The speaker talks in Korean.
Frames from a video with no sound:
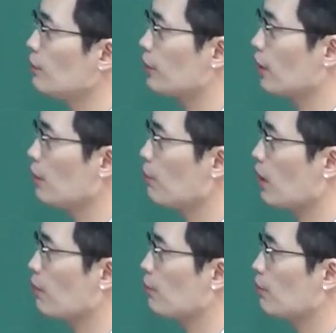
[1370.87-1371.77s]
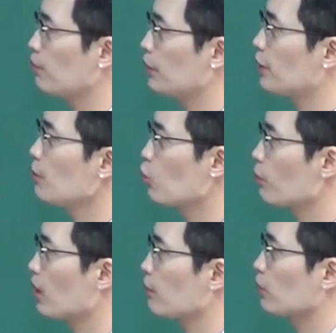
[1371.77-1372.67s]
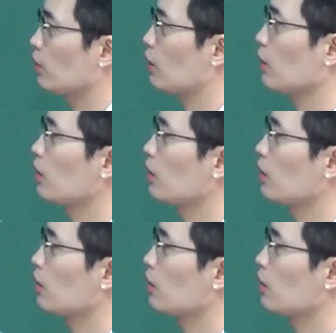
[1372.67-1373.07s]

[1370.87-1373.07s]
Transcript: he became, pop, became more popular.